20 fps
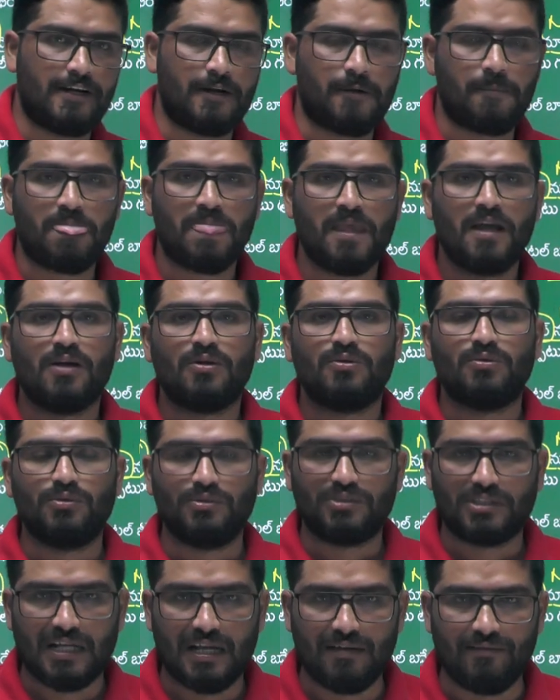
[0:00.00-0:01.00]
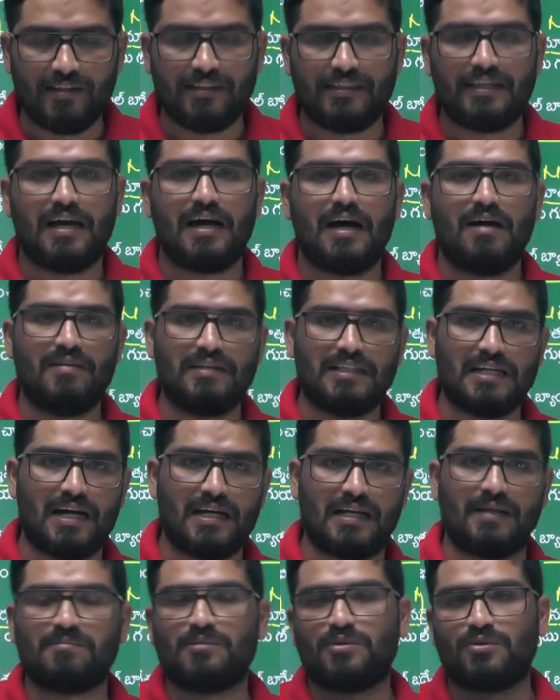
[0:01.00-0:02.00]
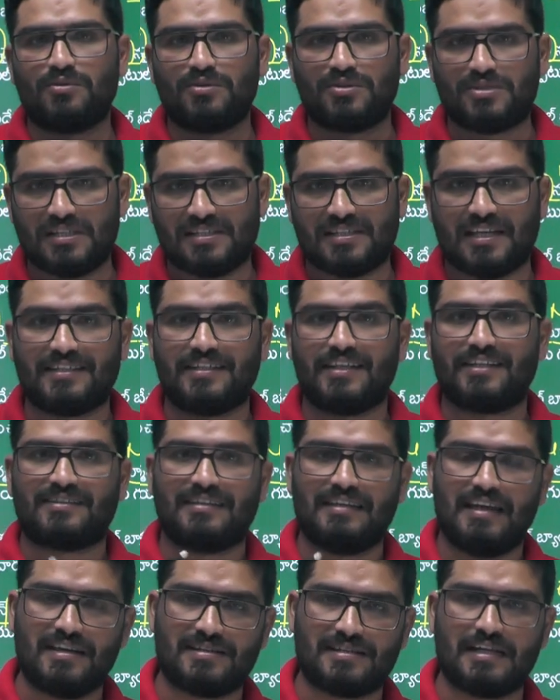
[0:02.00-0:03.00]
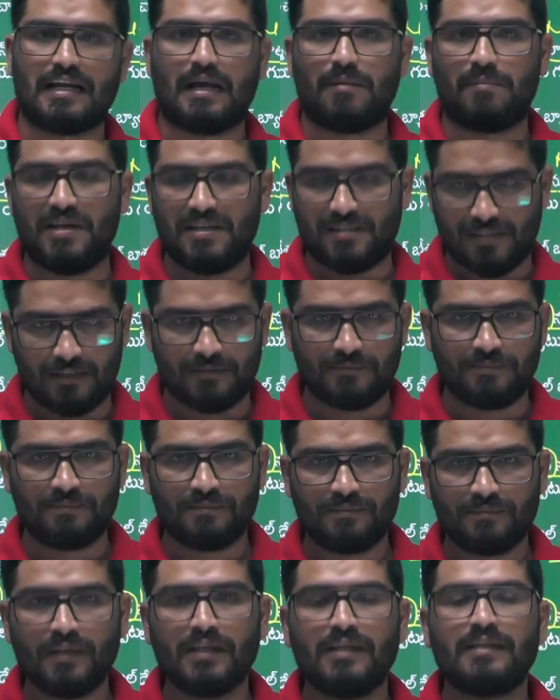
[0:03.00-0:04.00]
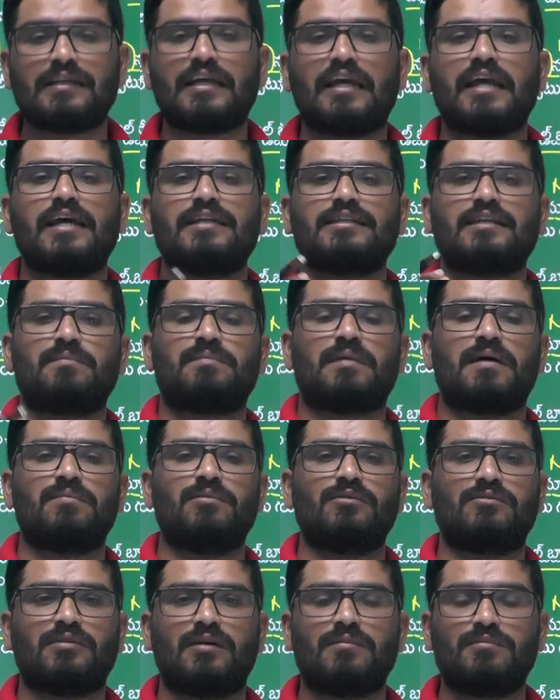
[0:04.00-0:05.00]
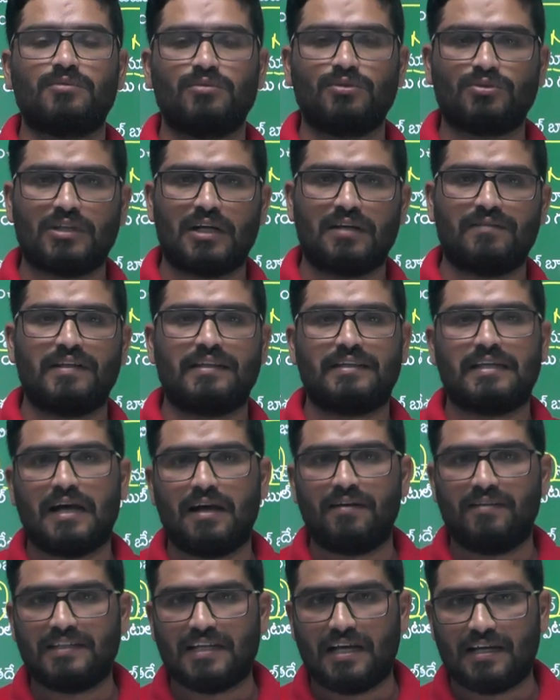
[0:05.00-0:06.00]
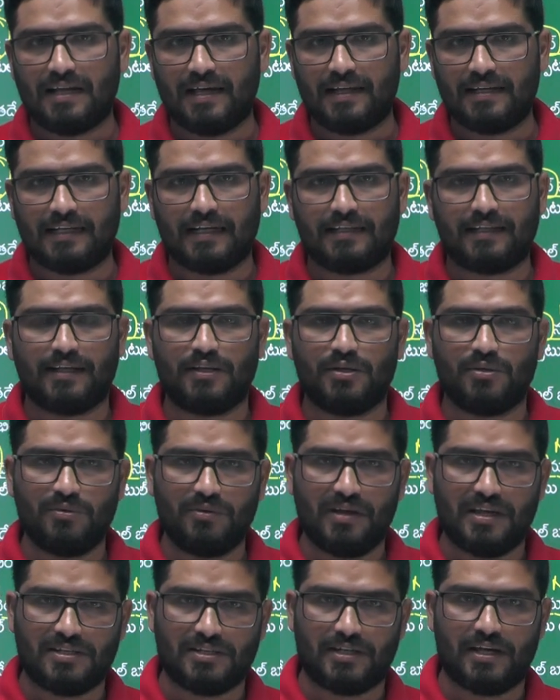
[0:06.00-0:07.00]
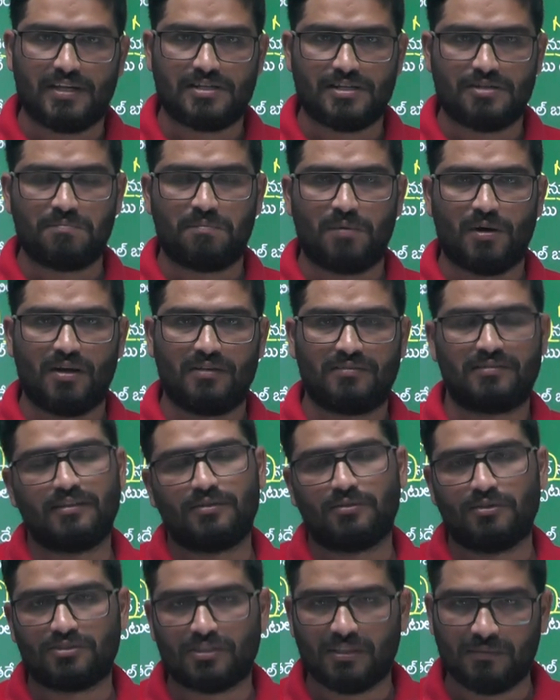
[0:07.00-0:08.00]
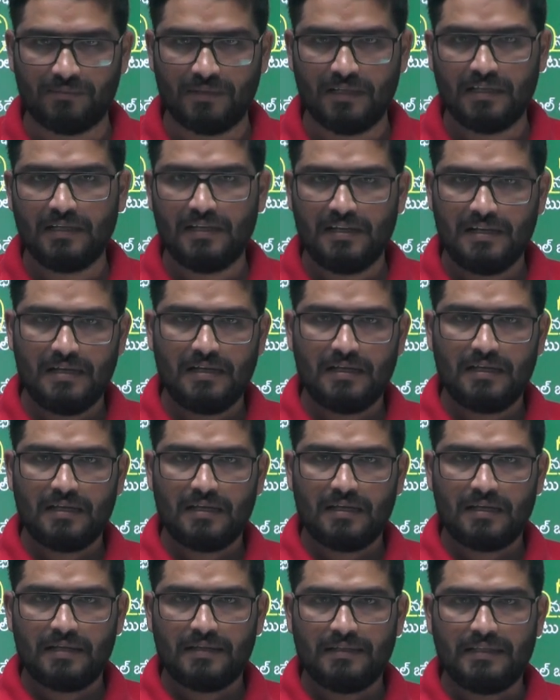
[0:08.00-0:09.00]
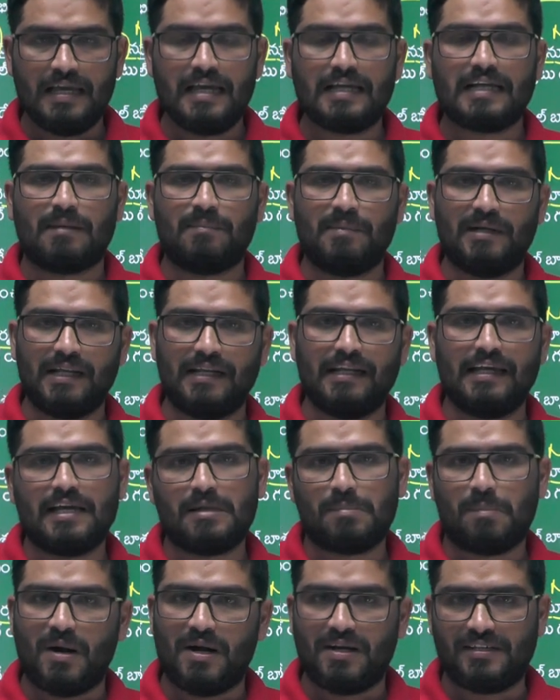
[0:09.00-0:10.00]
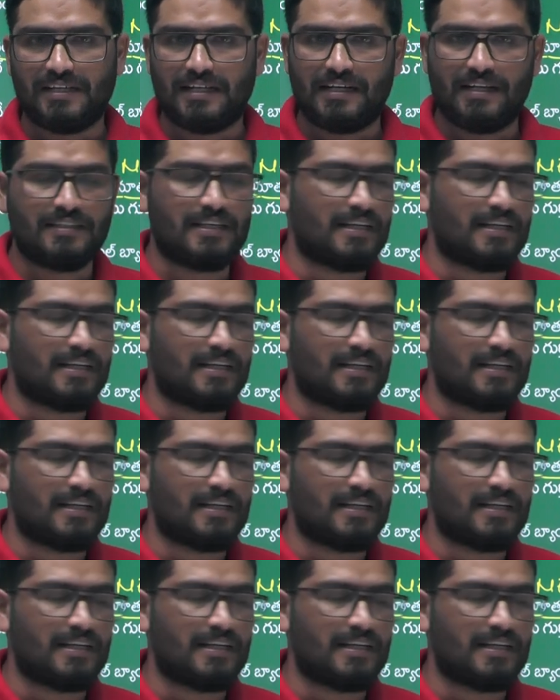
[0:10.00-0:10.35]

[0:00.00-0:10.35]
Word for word: అండి నూతన విద్యా విధానం గురించి సజెస్ట్ చేసిన కమిషన్ కేంద్ర ప్రభుత్వం నూతన విద్యా విధానానికంటే న్యూ ఎడ్యుకేషన్ పాలసీ కోసం ఏ కమిటీని ఏర్పాటు చేయడం